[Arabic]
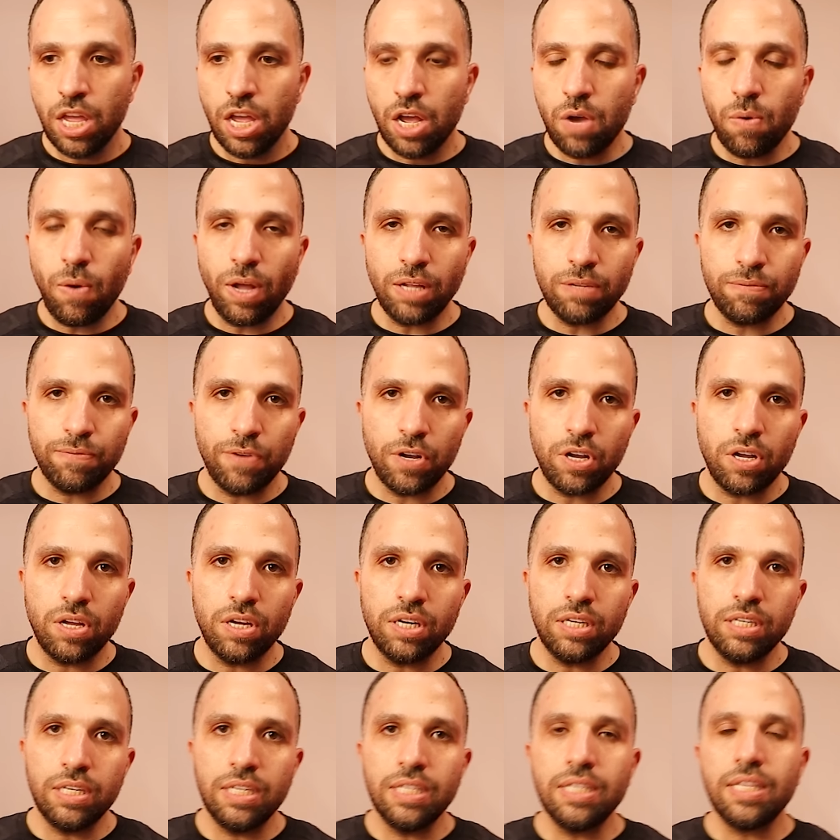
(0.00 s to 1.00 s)
اوعى
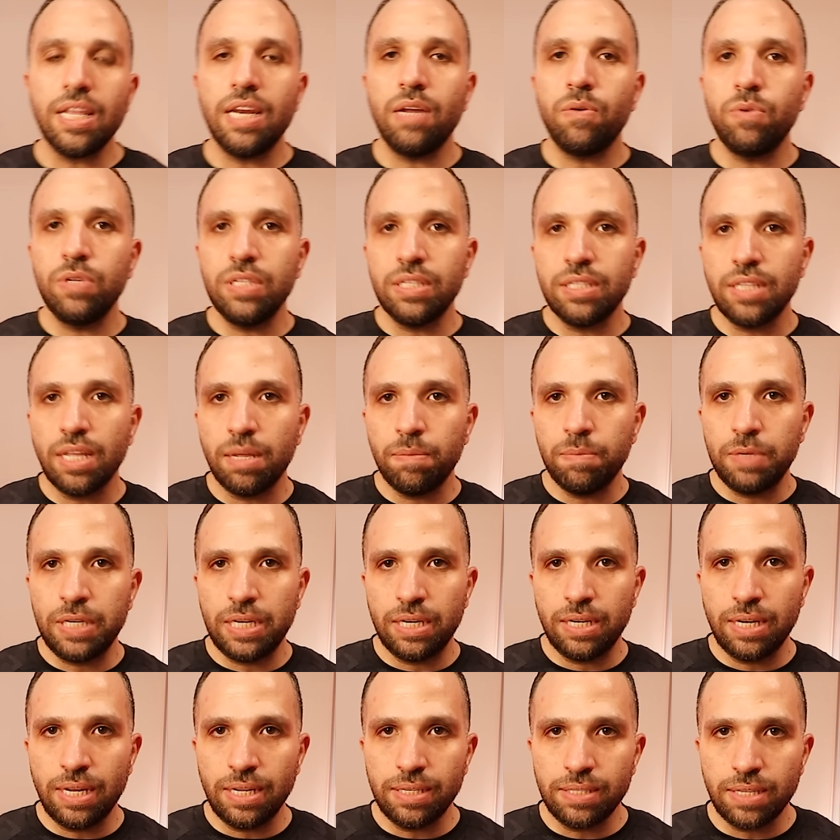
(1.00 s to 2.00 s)
تفكر ان انت لو انت من
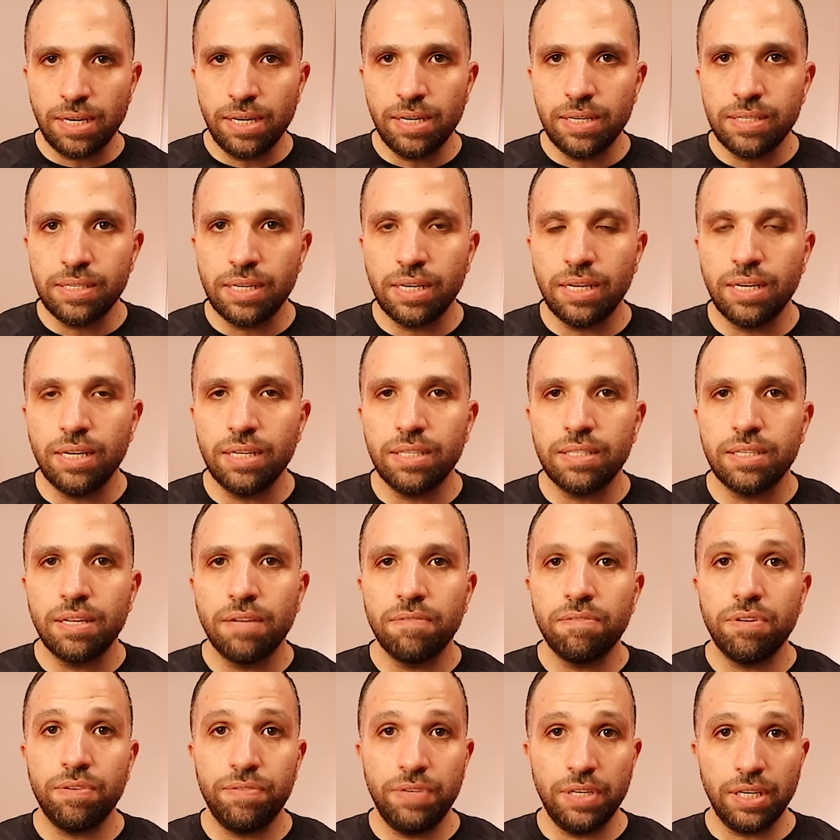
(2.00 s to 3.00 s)
الناس اللي زهقت
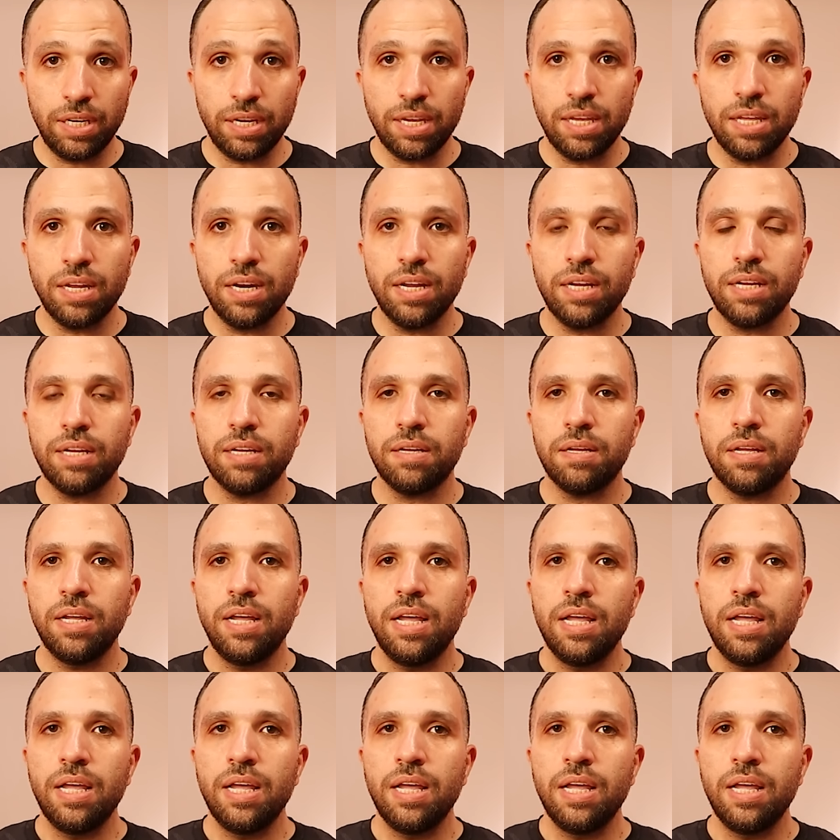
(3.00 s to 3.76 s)
ففي غيرك